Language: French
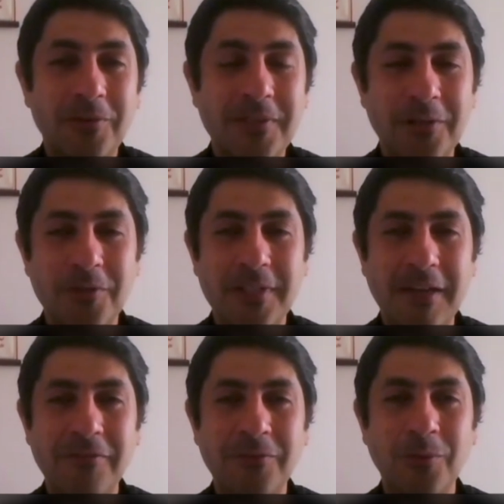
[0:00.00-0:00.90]
Saint
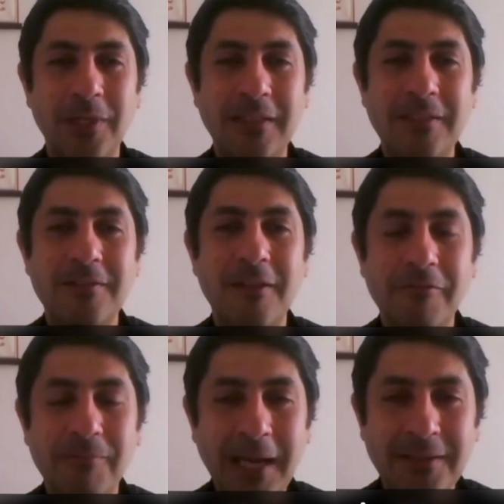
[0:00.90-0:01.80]
Joseph tous les
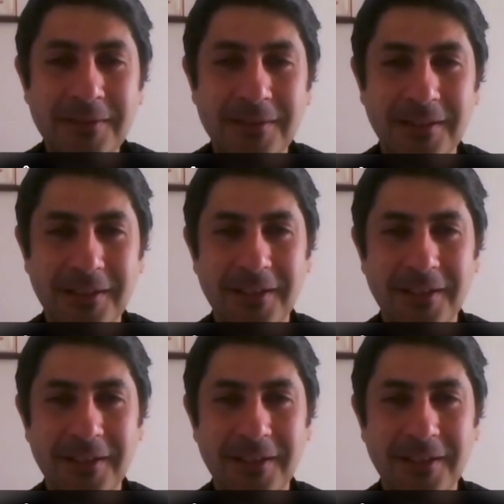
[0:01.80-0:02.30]
19 mars.